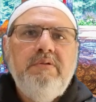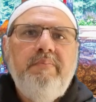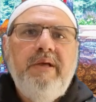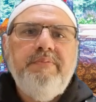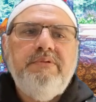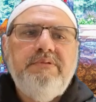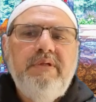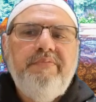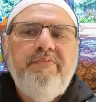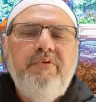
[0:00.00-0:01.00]
तो मैं आपको
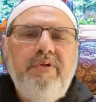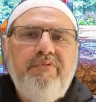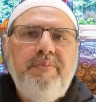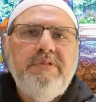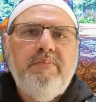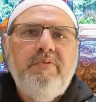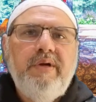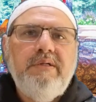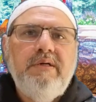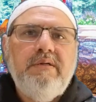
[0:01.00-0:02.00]
सिर्फ वो इन्फॉर्मेशन
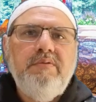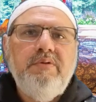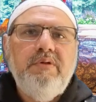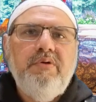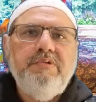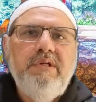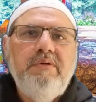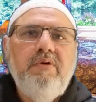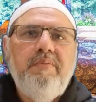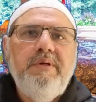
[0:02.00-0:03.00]
प्रोवाइड कर रहा हूँ जो कि
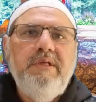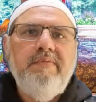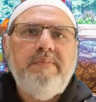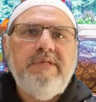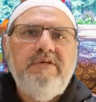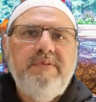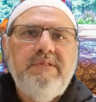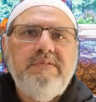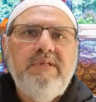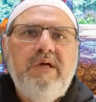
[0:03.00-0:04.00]
ऑस्ट्रेलियन गवर्नमेंट की वेबसाइट पर
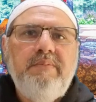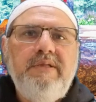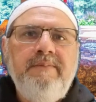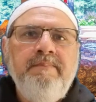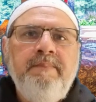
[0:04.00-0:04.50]
दस्तियाब हैं